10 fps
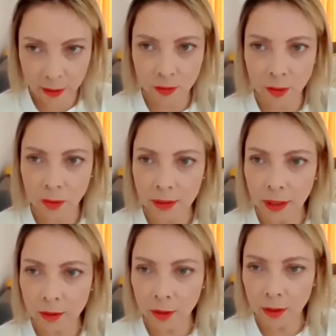En
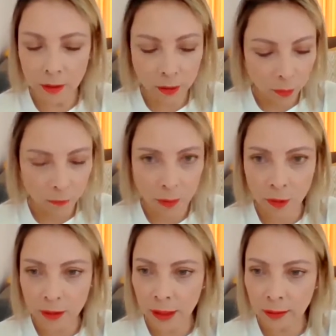consecuencia, le solicito, por
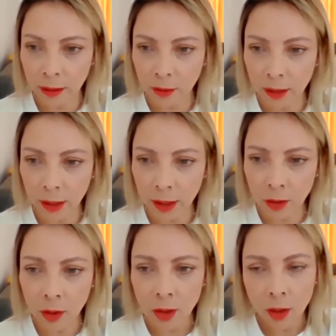favor, secretario
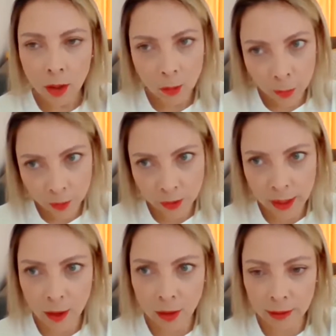técnico,
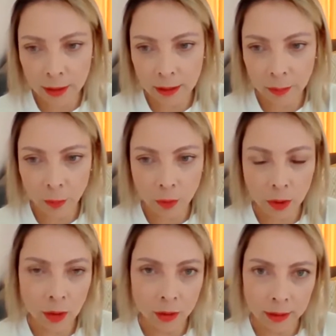proceda con el siguiente
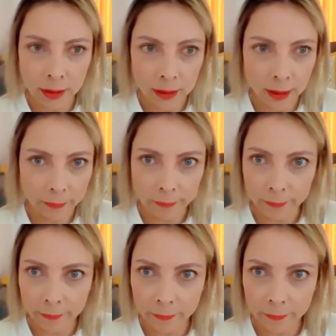punto del orden del día.